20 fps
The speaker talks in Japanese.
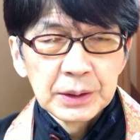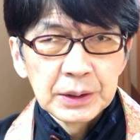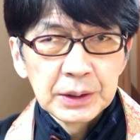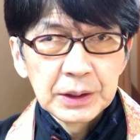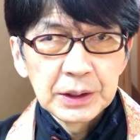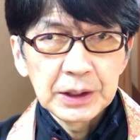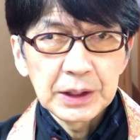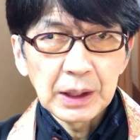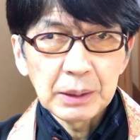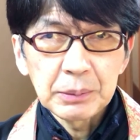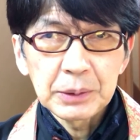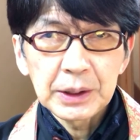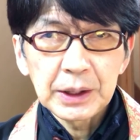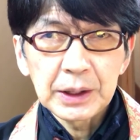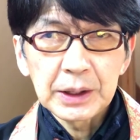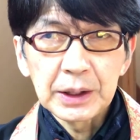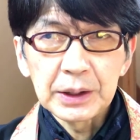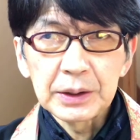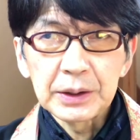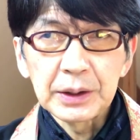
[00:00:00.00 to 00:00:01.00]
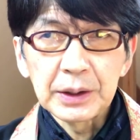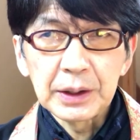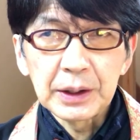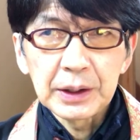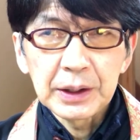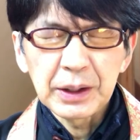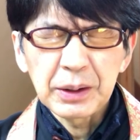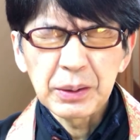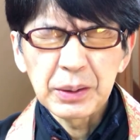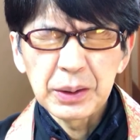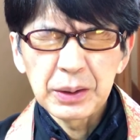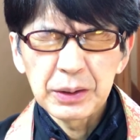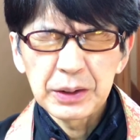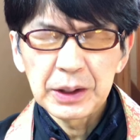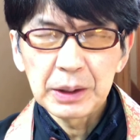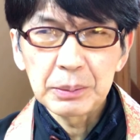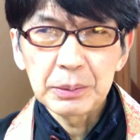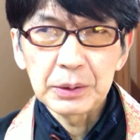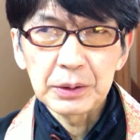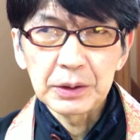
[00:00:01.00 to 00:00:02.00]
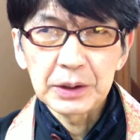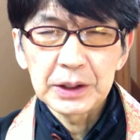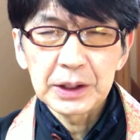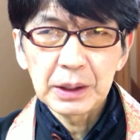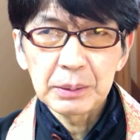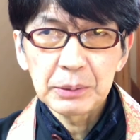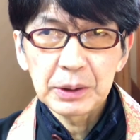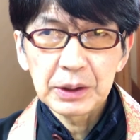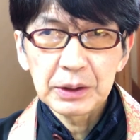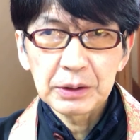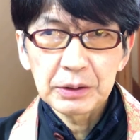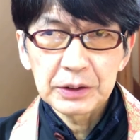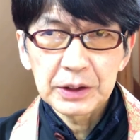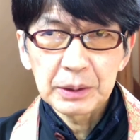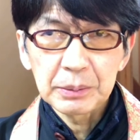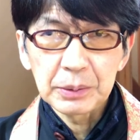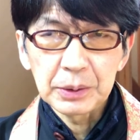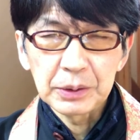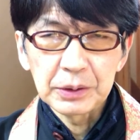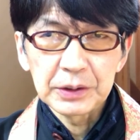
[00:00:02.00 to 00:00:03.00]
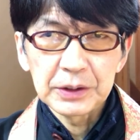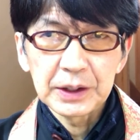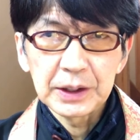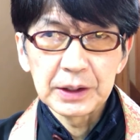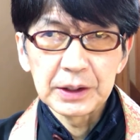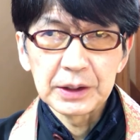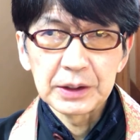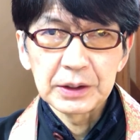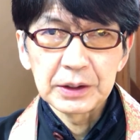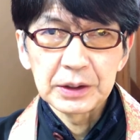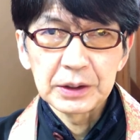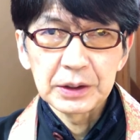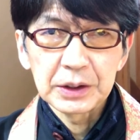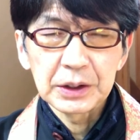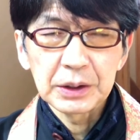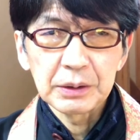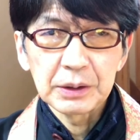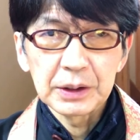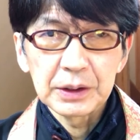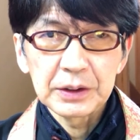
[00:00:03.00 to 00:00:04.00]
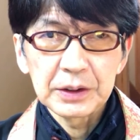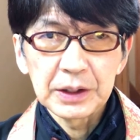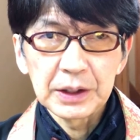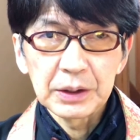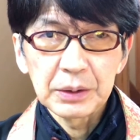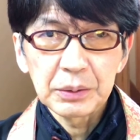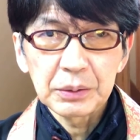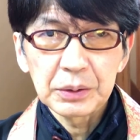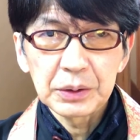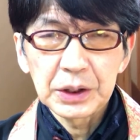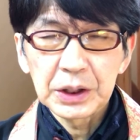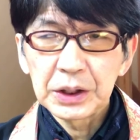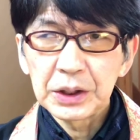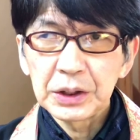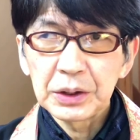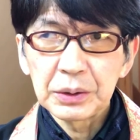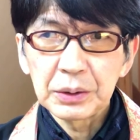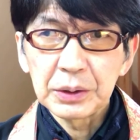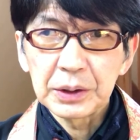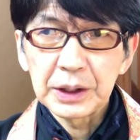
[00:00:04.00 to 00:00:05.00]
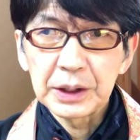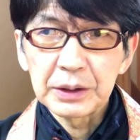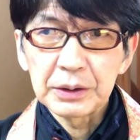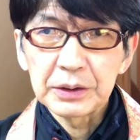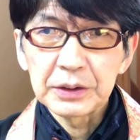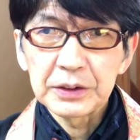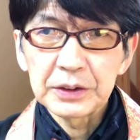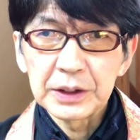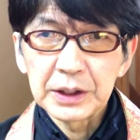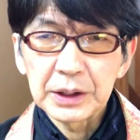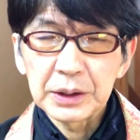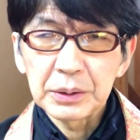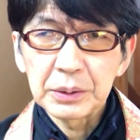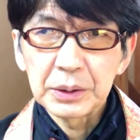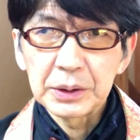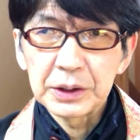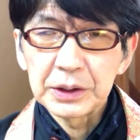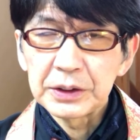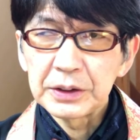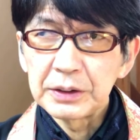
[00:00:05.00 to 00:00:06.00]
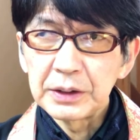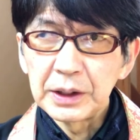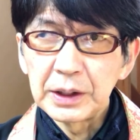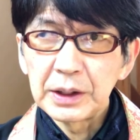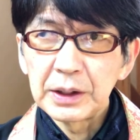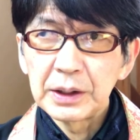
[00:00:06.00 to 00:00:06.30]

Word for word: 北村家っていうのはねこの与三郎北村与三郎さんいう人はですね6人兄弟の末っ子です。